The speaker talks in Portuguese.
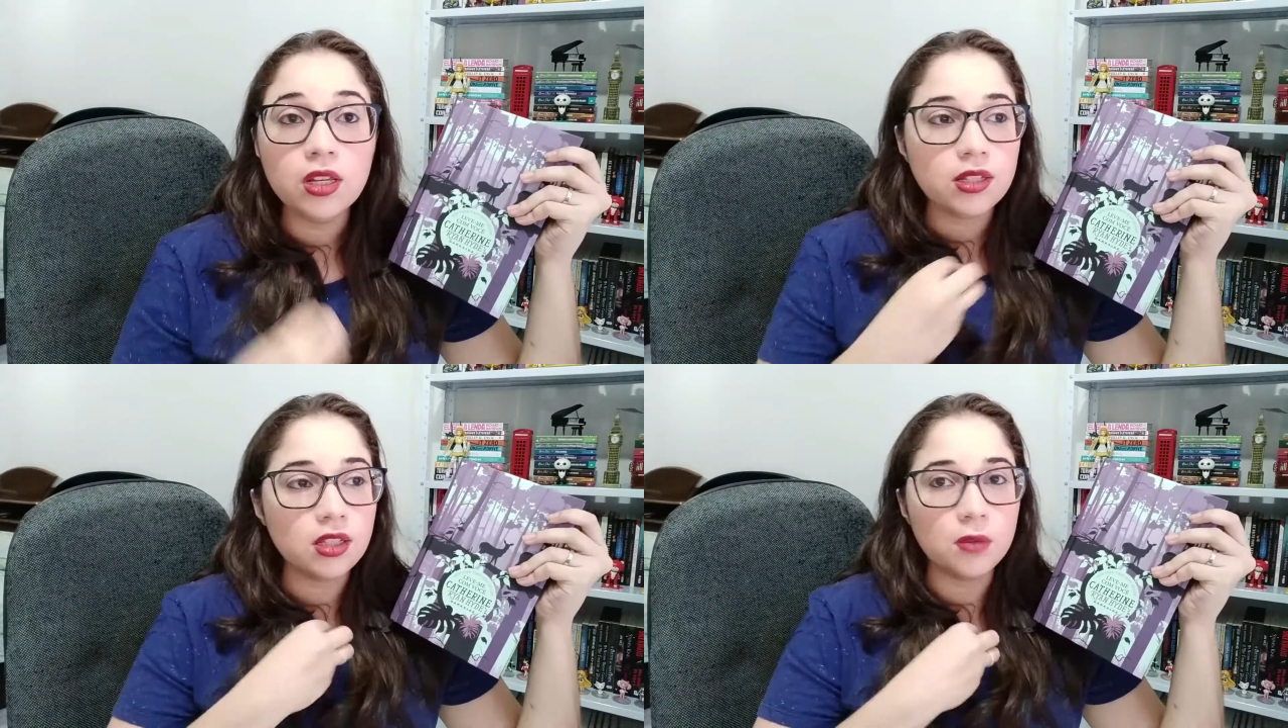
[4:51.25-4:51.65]

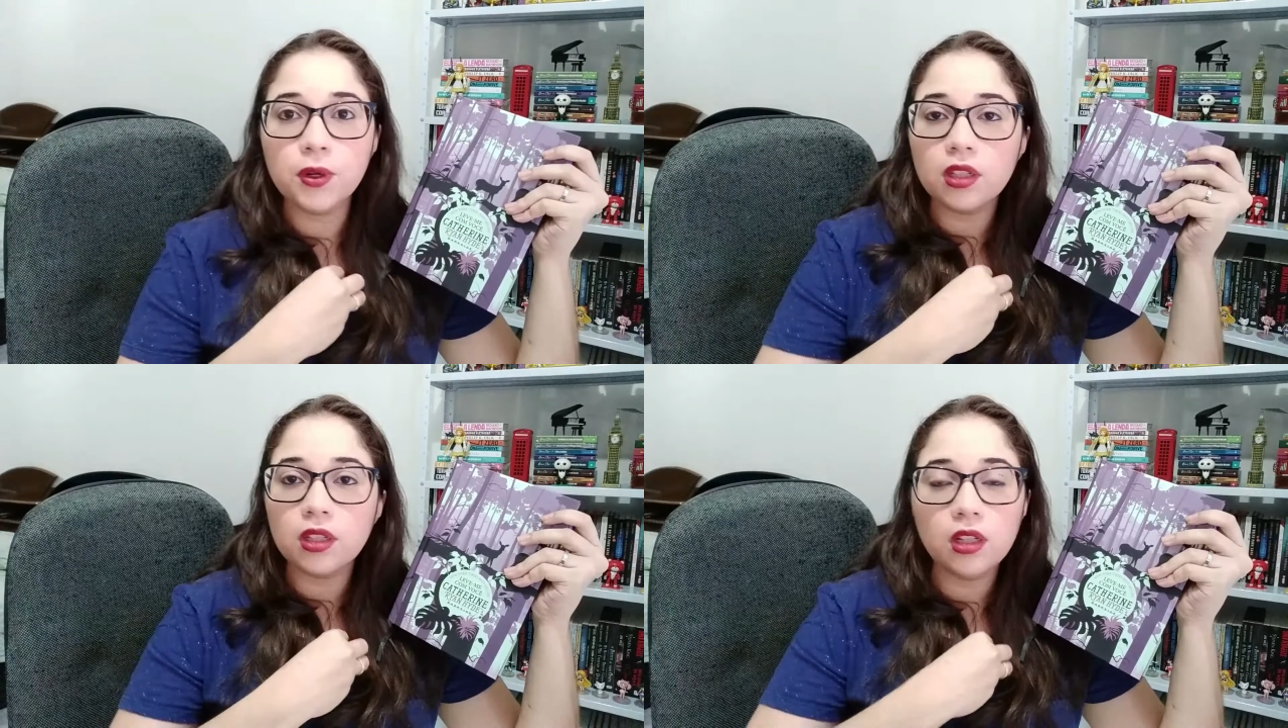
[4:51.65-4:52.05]

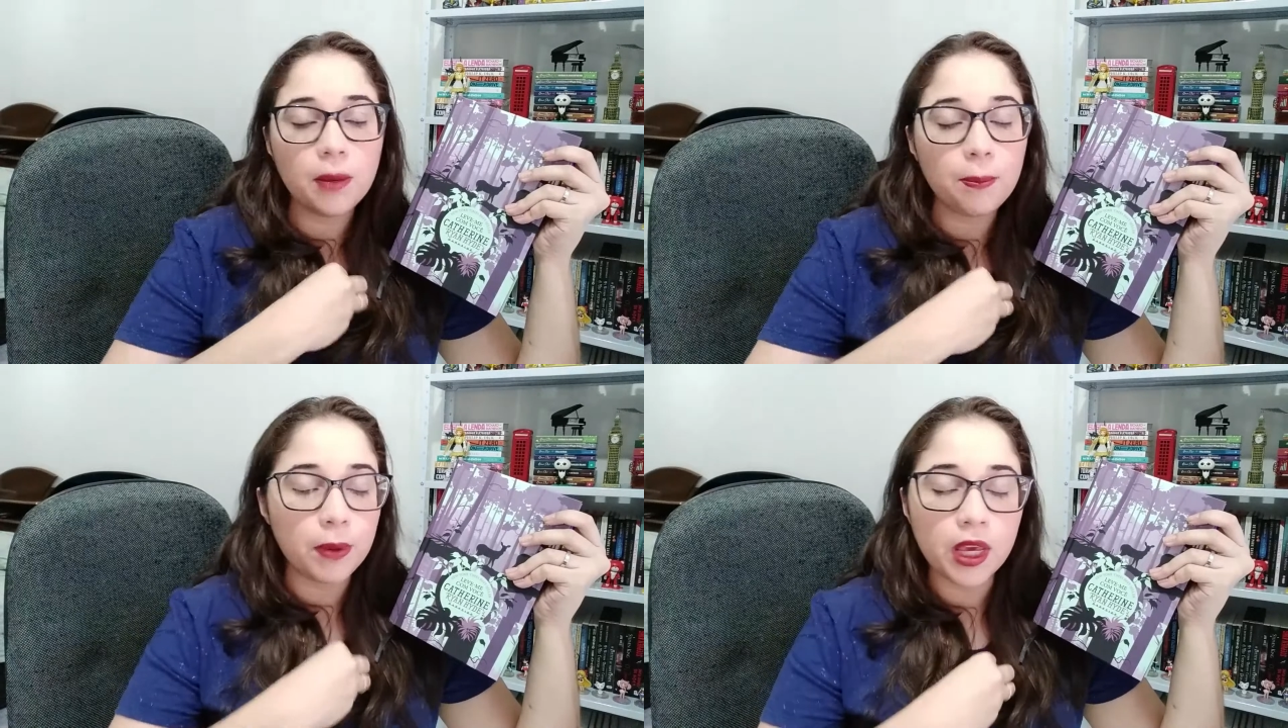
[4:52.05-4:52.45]
sempre com aquele
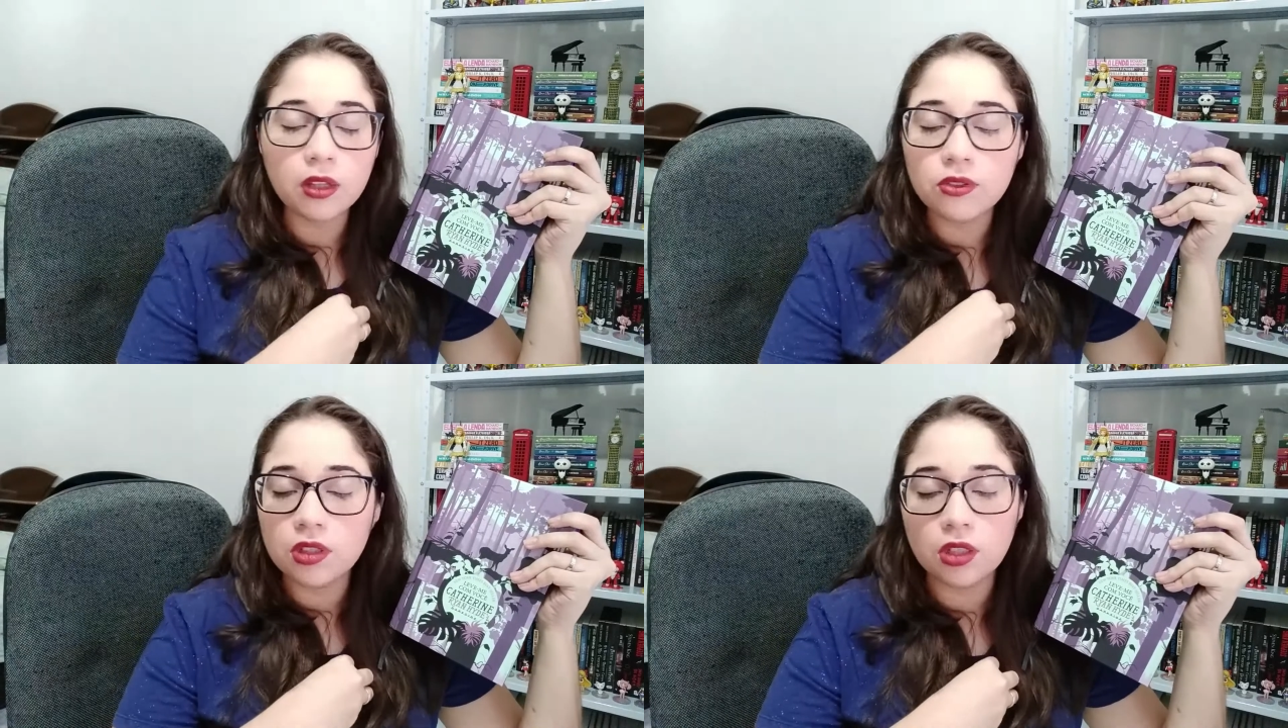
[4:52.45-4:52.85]

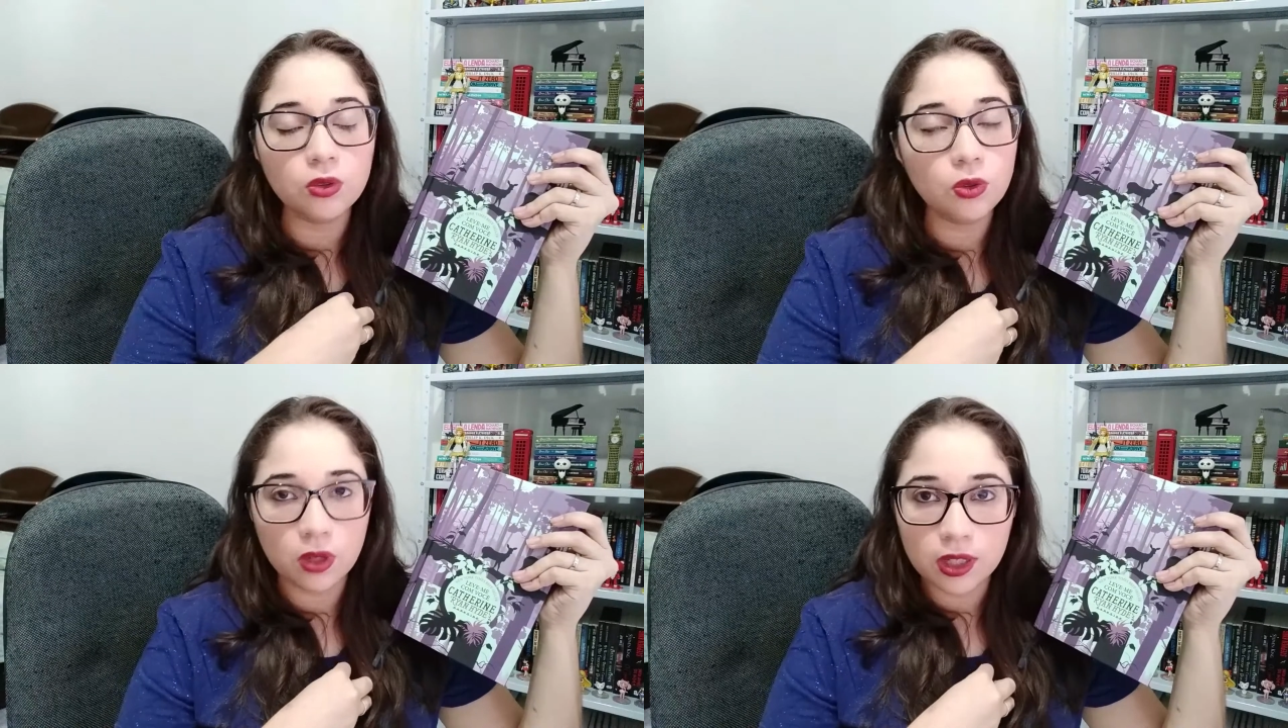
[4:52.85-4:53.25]
apertozinho
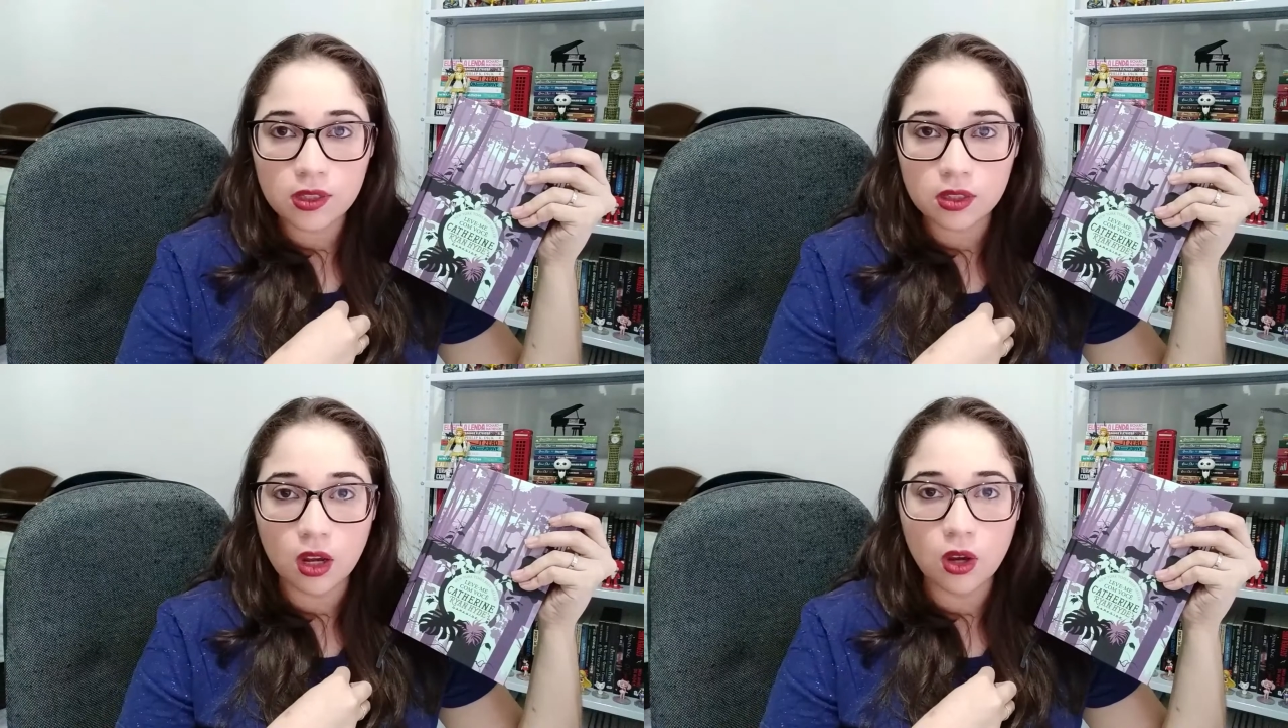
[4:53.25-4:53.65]
no
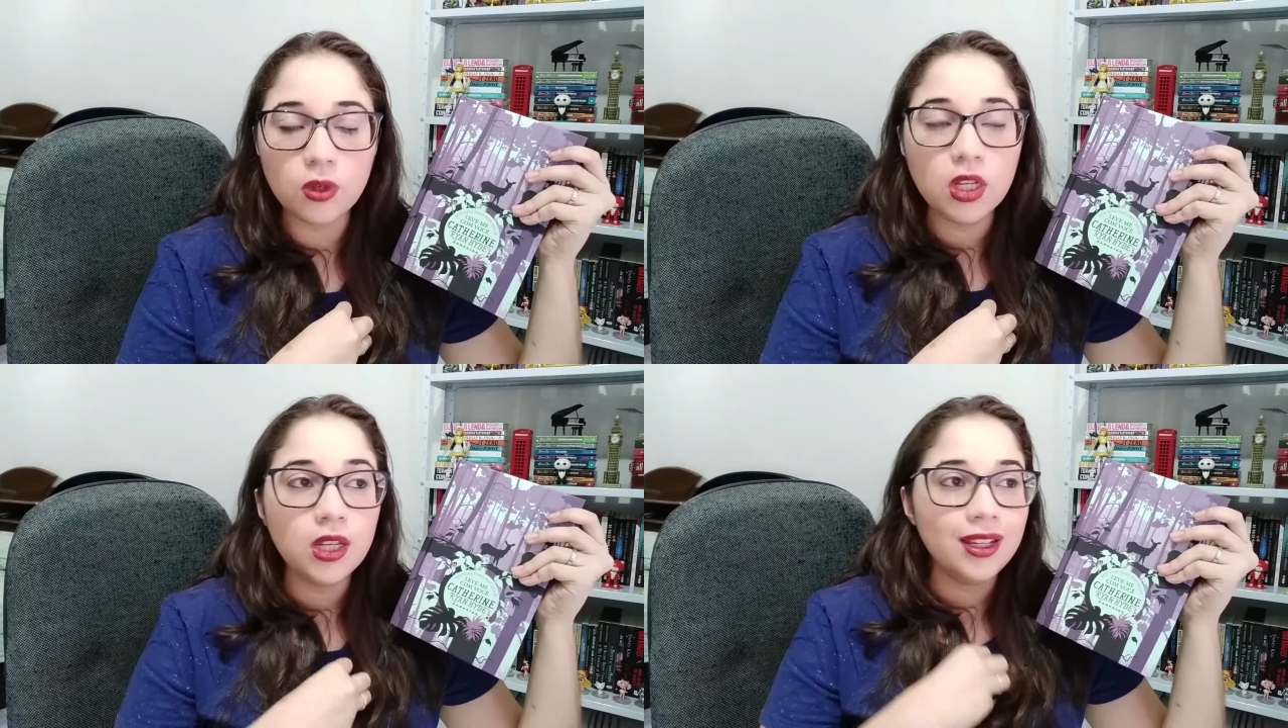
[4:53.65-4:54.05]
coração.